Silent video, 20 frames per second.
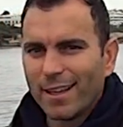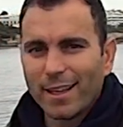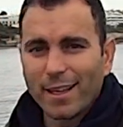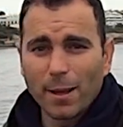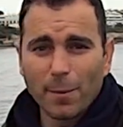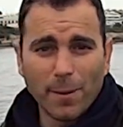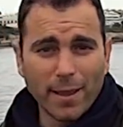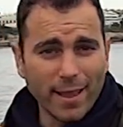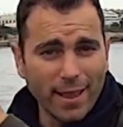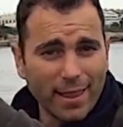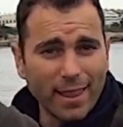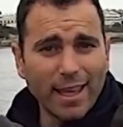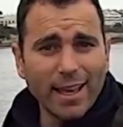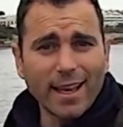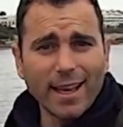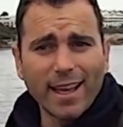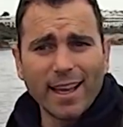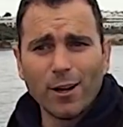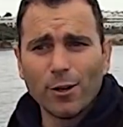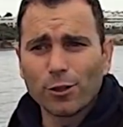que me decía
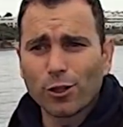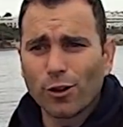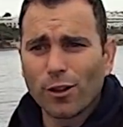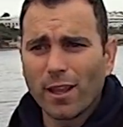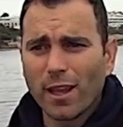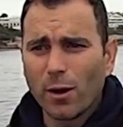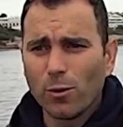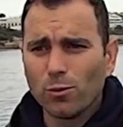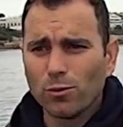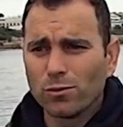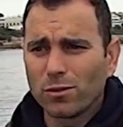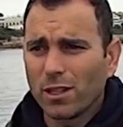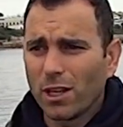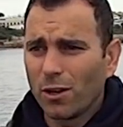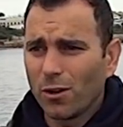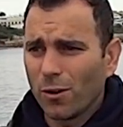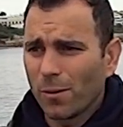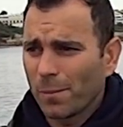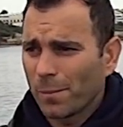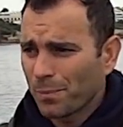que el otro día un
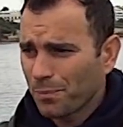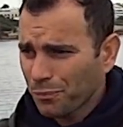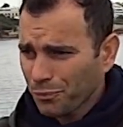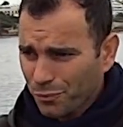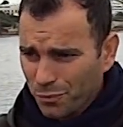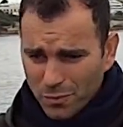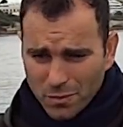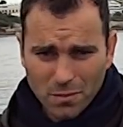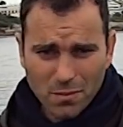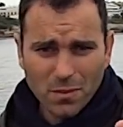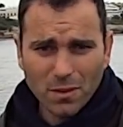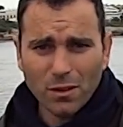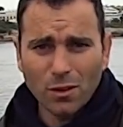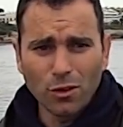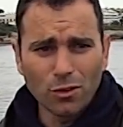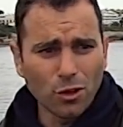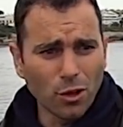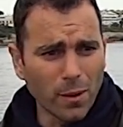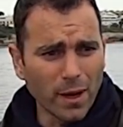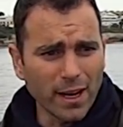tío
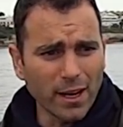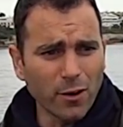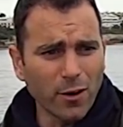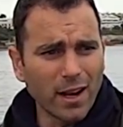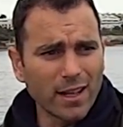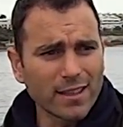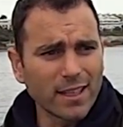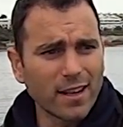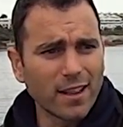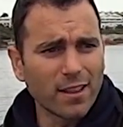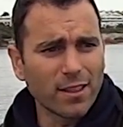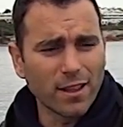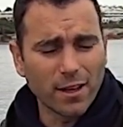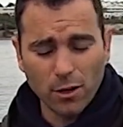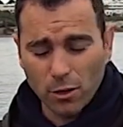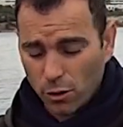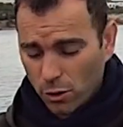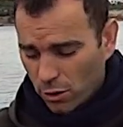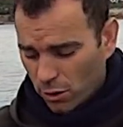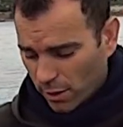con barrero al atardecer
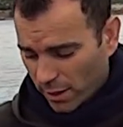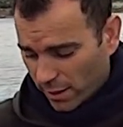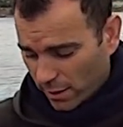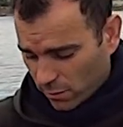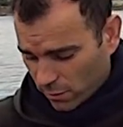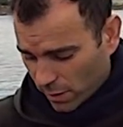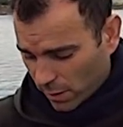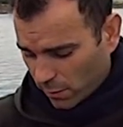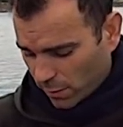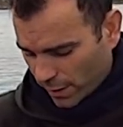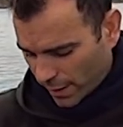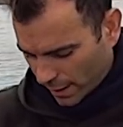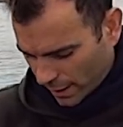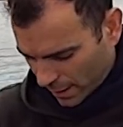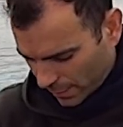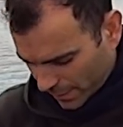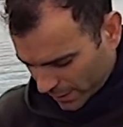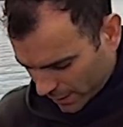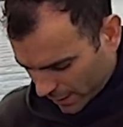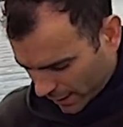logró hacer una buena
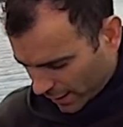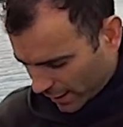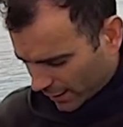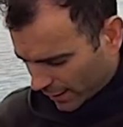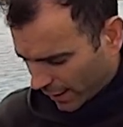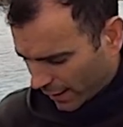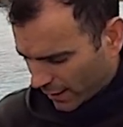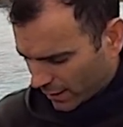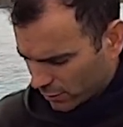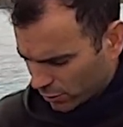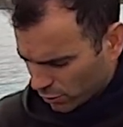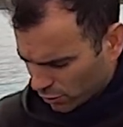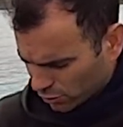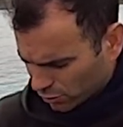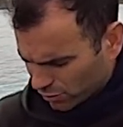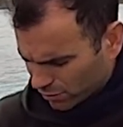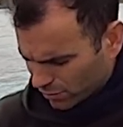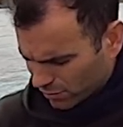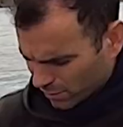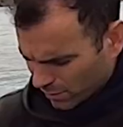pescadita de estos,
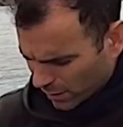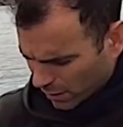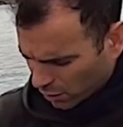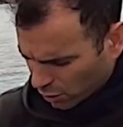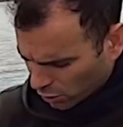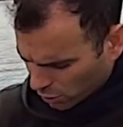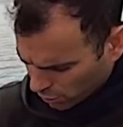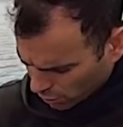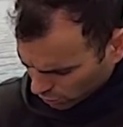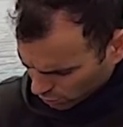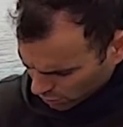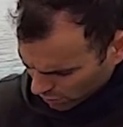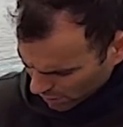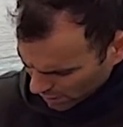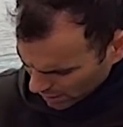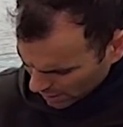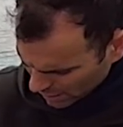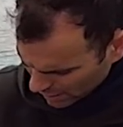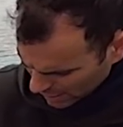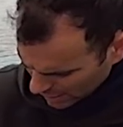bien gordos.
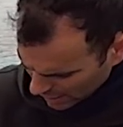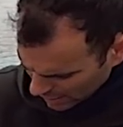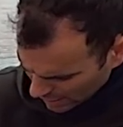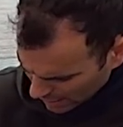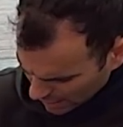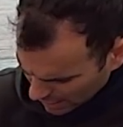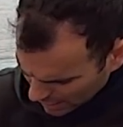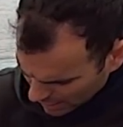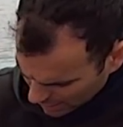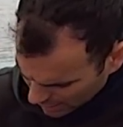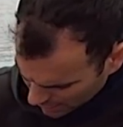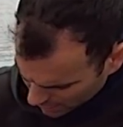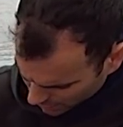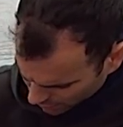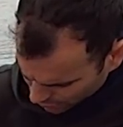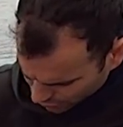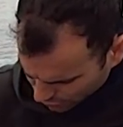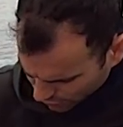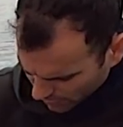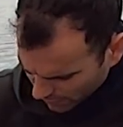
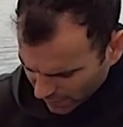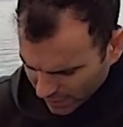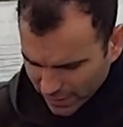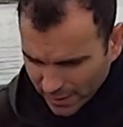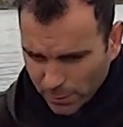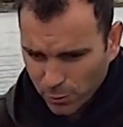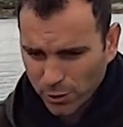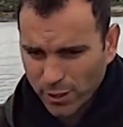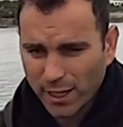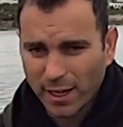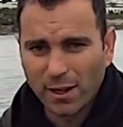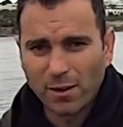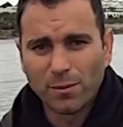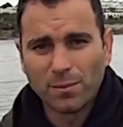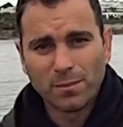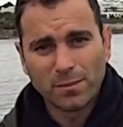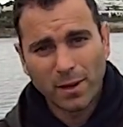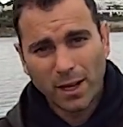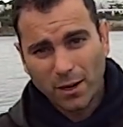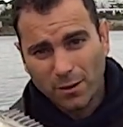Que va, estar muy tragado.
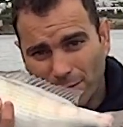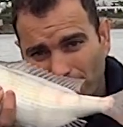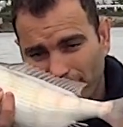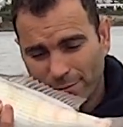Bueno,